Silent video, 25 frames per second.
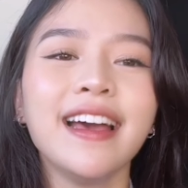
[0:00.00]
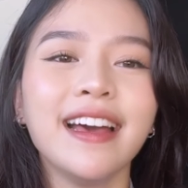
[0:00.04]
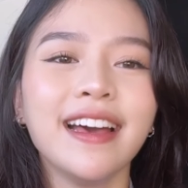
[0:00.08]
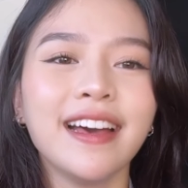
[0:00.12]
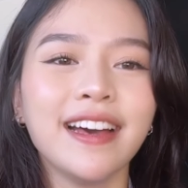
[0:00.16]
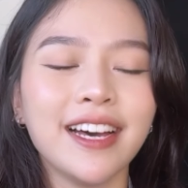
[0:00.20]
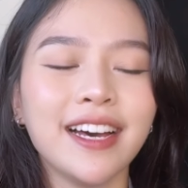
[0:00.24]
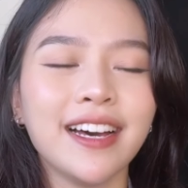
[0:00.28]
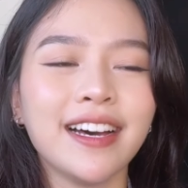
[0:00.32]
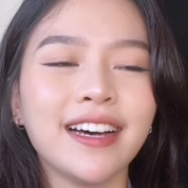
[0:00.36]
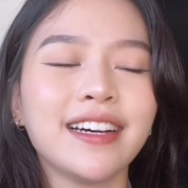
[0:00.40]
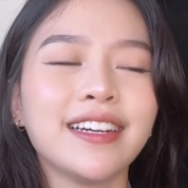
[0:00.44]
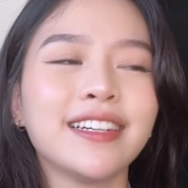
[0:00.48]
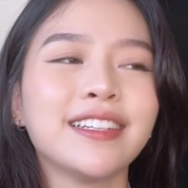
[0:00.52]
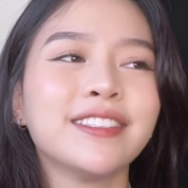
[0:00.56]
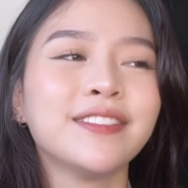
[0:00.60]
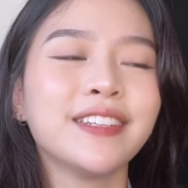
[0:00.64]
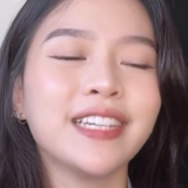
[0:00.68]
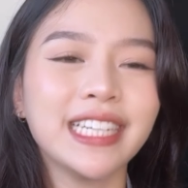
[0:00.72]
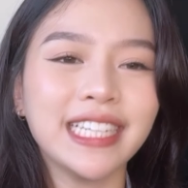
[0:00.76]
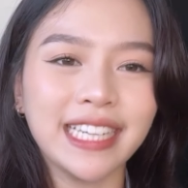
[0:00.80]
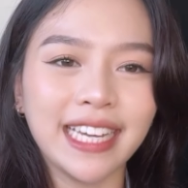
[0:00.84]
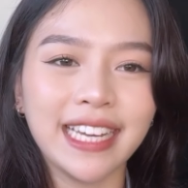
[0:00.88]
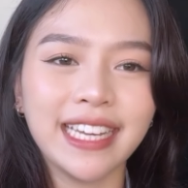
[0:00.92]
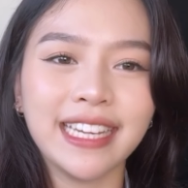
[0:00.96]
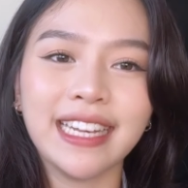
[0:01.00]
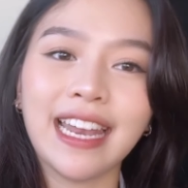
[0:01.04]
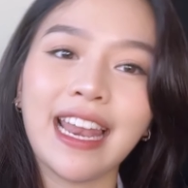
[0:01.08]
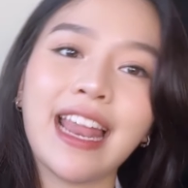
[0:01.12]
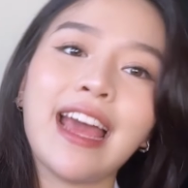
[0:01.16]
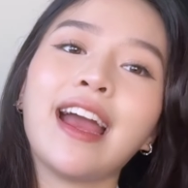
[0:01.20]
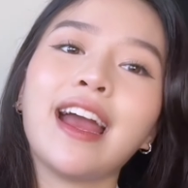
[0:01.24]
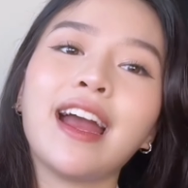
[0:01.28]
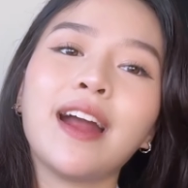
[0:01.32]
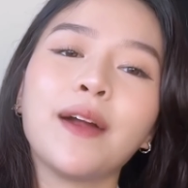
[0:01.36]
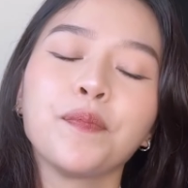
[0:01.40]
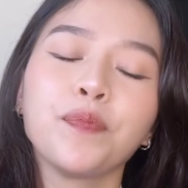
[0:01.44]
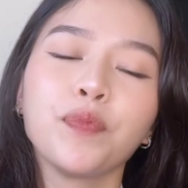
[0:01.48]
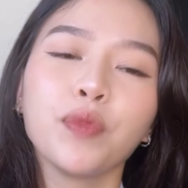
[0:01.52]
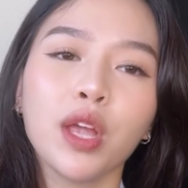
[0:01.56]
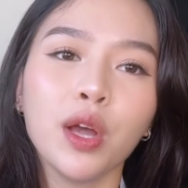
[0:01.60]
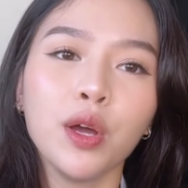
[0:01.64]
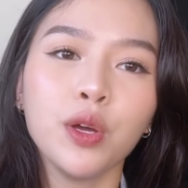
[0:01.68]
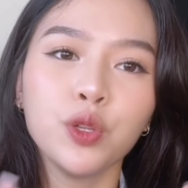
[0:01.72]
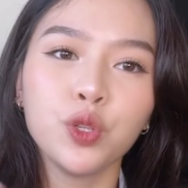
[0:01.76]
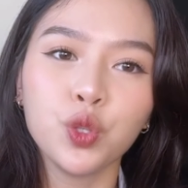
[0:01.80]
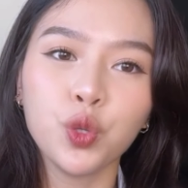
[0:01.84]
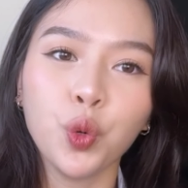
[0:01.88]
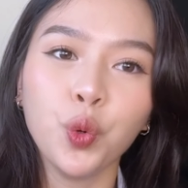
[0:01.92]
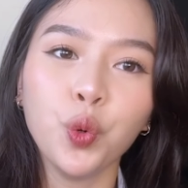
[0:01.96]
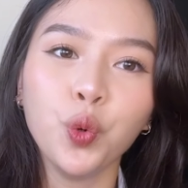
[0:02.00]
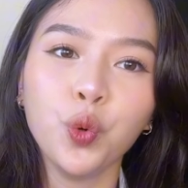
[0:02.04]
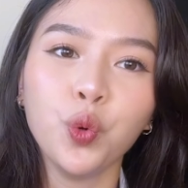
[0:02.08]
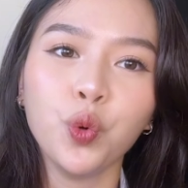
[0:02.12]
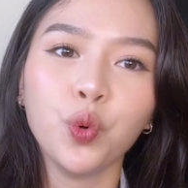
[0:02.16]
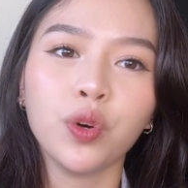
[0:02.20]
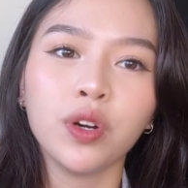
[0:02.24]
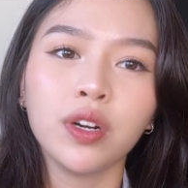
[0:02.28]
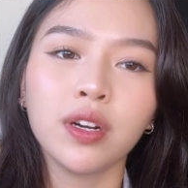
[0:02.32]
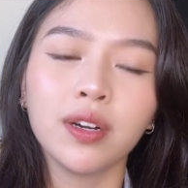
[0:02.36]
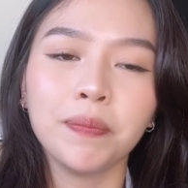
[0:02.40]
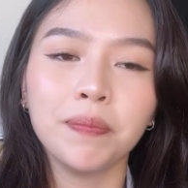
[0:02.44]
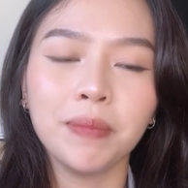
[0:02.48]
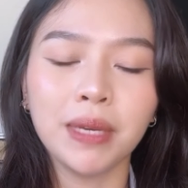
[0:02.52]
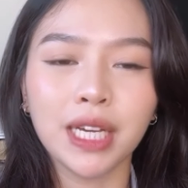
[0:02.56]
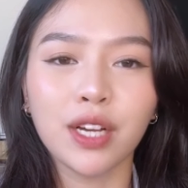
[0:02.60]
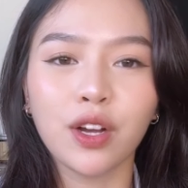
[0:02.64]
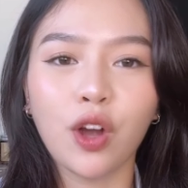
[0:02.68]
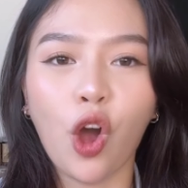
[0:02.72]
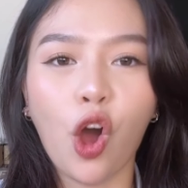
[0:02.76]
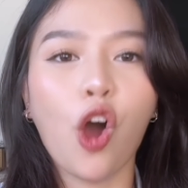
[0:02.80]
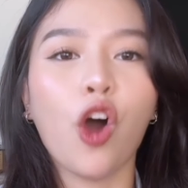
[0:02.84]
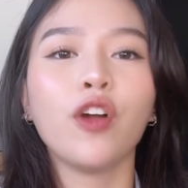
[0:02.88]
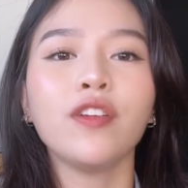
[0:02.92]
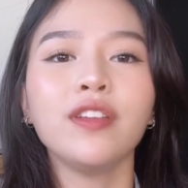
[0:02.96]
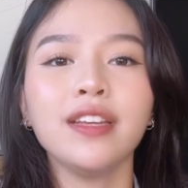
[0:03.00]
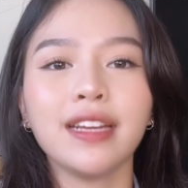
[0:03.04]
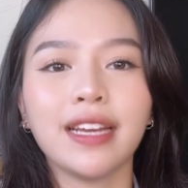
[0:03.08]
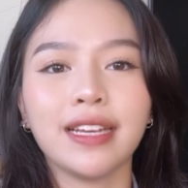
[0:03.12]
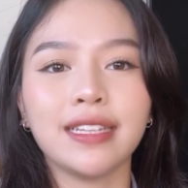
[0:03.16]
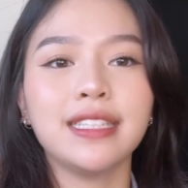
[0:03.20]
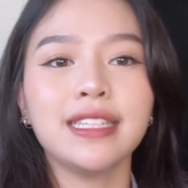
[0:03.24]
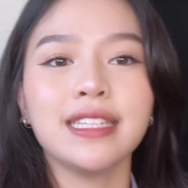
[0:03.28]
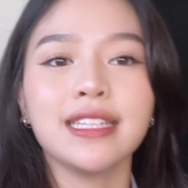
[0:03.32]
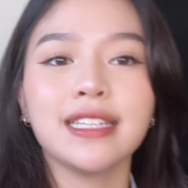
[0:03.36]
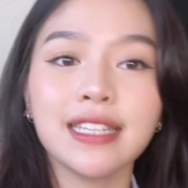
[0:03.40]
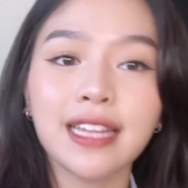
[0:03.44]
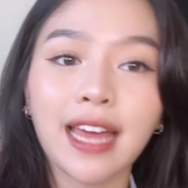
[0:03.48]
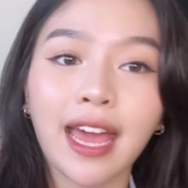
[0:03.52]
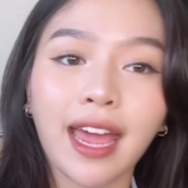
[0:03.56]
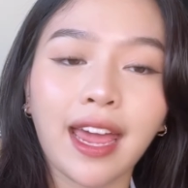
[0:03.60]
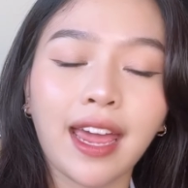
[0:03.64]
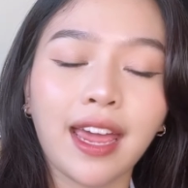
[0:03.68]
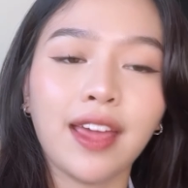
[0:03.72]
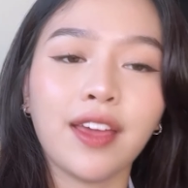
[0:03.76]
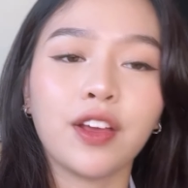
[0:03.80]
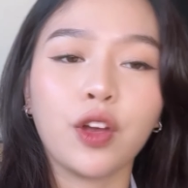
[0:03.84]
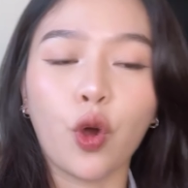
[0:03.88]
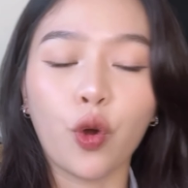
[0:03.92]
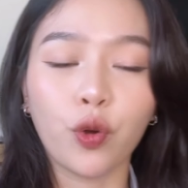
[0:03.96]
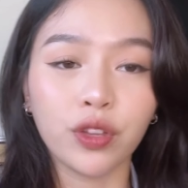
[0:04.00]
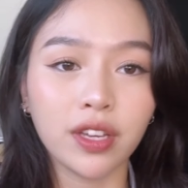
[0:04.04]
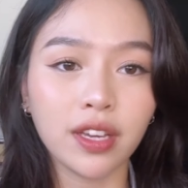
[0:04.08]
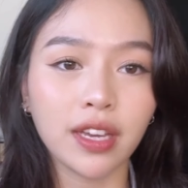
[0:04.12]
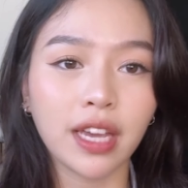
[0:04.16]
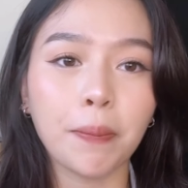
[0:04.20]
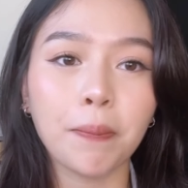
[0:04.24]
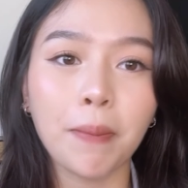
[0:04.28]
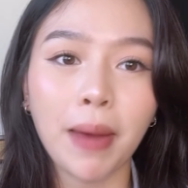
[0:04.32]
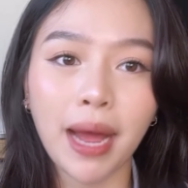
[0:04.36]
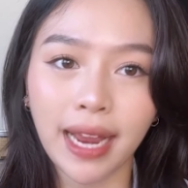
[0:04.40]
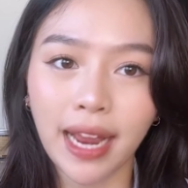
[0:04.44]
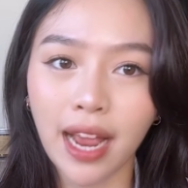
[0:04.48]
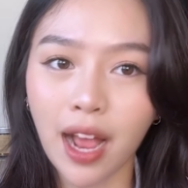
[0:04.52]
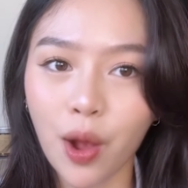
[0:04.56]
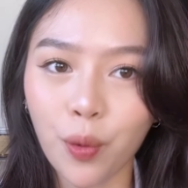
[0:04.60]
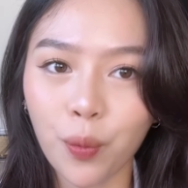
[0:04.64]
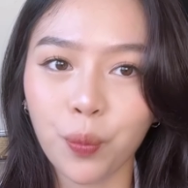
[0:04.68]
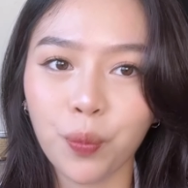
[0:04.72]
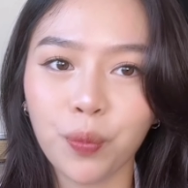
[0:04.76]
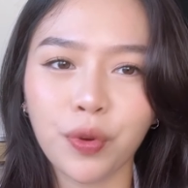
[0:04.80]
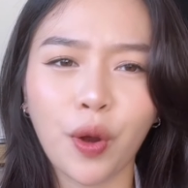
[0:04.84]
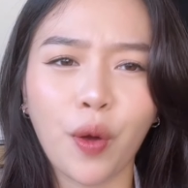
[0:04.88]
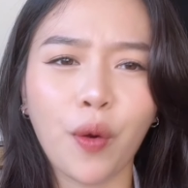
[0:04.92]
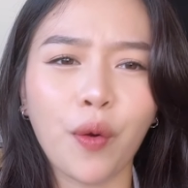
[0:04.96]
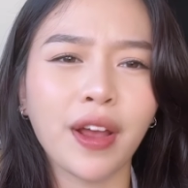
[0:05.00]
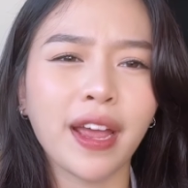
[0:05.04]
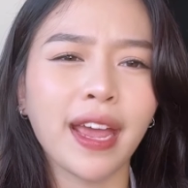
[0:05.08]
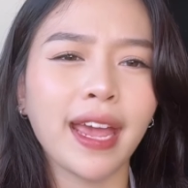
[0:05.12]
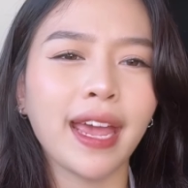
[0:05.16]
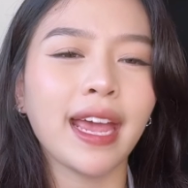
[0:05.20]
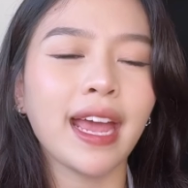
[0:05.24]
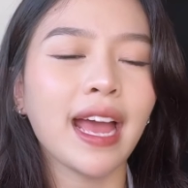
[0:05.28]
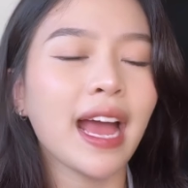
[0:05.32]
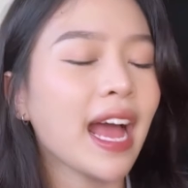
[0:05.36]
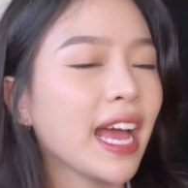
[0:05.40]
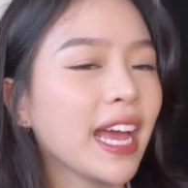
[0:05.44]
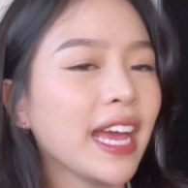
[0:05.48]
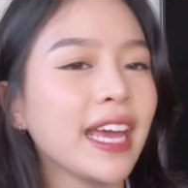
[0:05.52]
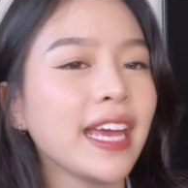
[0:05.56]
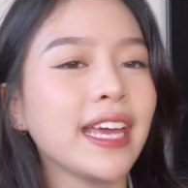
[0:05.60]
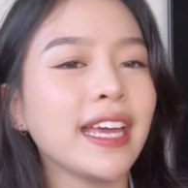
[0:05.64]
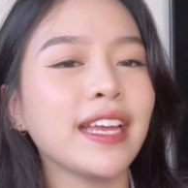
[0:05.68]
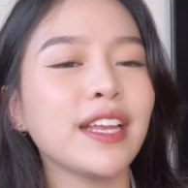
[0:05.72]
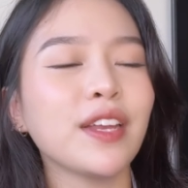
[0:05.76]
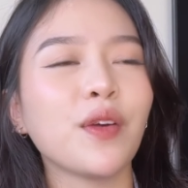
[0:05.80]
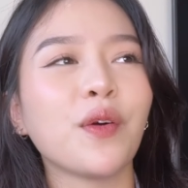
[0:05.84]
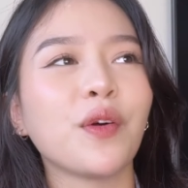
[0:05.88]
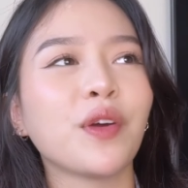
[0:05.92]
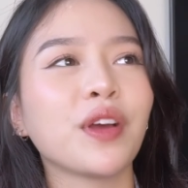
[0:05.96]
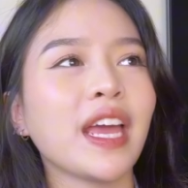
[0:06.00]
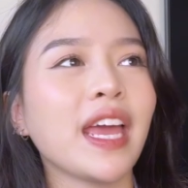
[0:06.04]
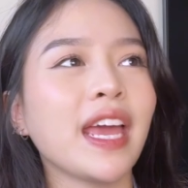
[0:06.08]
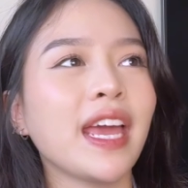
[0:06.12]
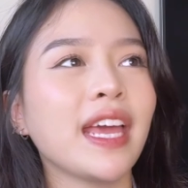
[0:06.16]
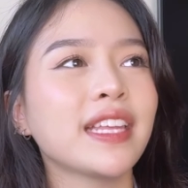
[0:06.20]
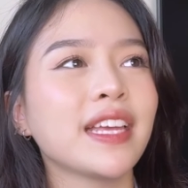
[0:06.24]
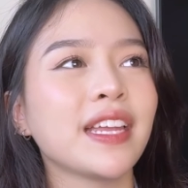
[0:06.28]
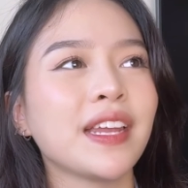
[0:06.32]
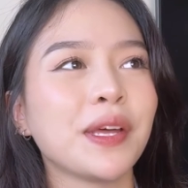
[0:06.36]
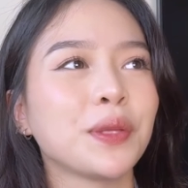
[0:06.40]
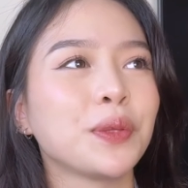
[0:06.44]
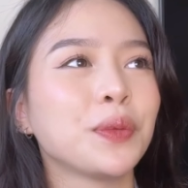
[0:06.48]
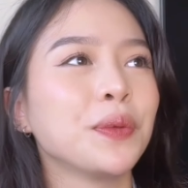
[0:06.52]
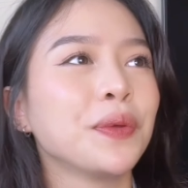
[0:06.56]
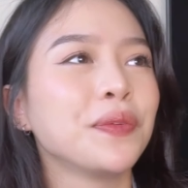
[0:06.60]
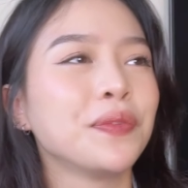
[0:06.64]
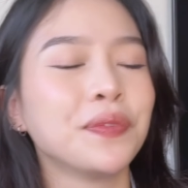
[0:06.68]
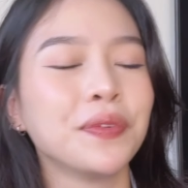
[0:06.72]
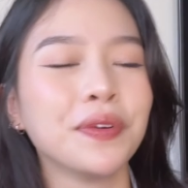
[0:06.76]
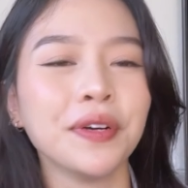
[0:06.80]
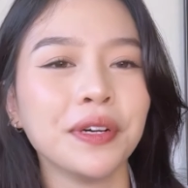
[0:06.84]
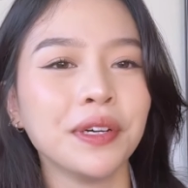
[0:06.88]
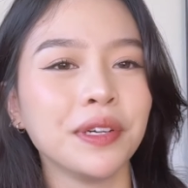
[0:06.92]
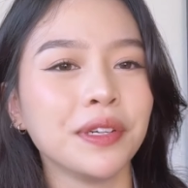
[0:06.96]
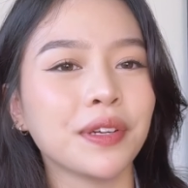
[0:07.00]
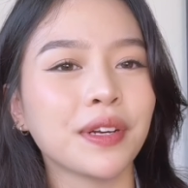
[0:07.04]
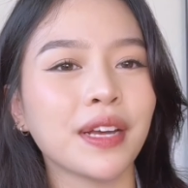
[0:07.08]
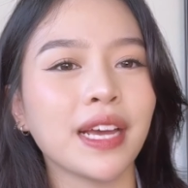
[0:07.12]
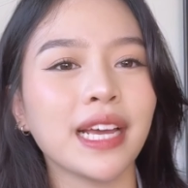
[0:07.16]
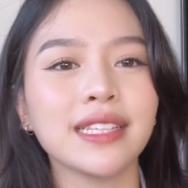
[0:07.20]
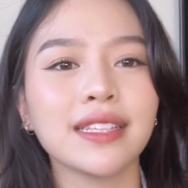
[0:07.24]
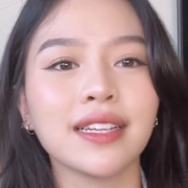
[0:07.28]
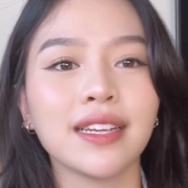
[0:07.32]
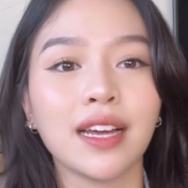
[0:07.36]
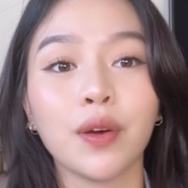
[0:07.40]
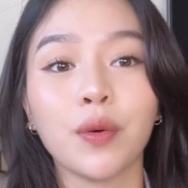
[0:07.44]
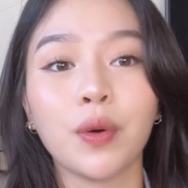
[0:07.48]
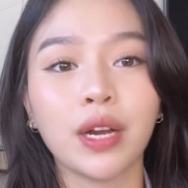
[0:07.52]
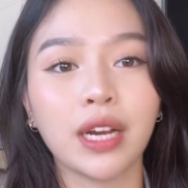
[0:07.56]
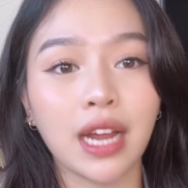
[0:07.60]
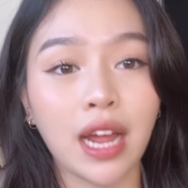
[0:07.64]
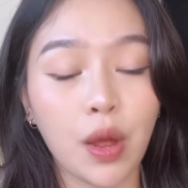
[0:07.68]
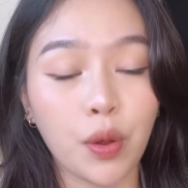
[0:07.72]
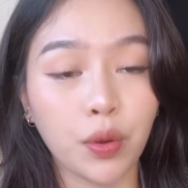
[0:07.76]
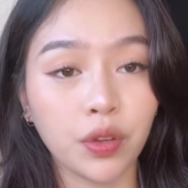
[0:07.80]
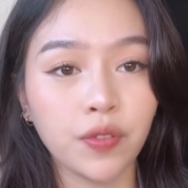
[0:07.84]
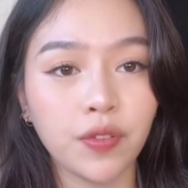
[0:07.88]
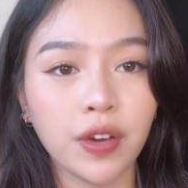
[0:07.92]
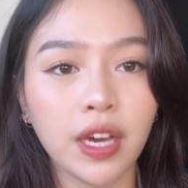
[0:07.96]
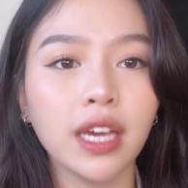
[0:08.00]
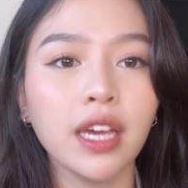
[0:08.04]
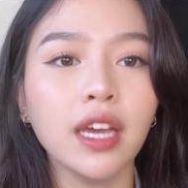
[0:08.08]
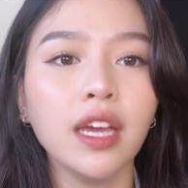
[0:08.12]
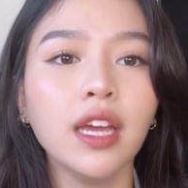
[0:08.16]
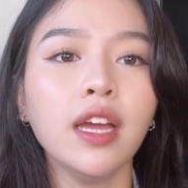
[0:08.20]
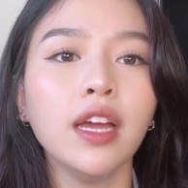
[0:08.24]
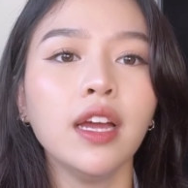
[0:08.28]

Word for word: à, vậy nên là dù mình có những cái chia sẻ có những cái bài học nó nghe hay nó nghe thật là tuyệt vời nó nghe thật là hoàn hảo như vậy